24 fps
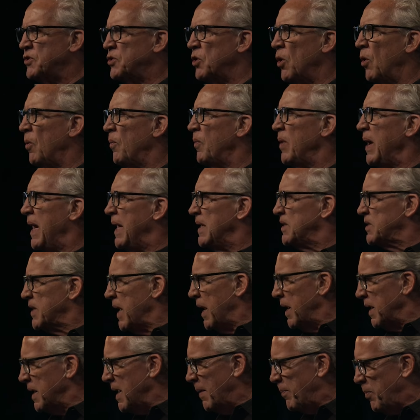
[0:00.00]
Und so hat er
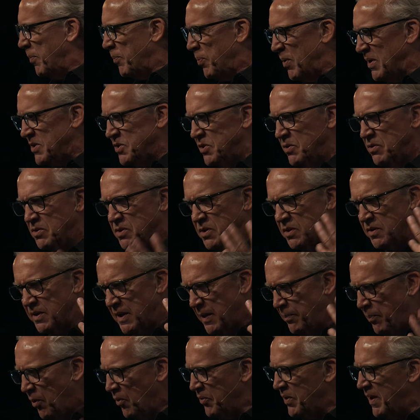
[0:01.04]
zwei Gefangene, die
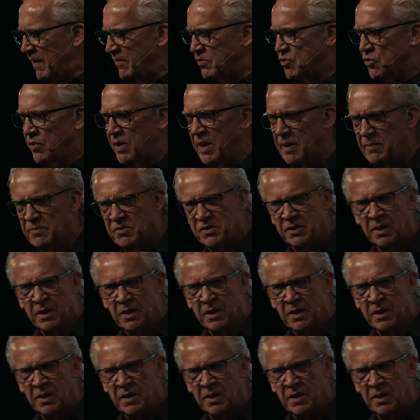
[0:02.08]
beide Träume haben.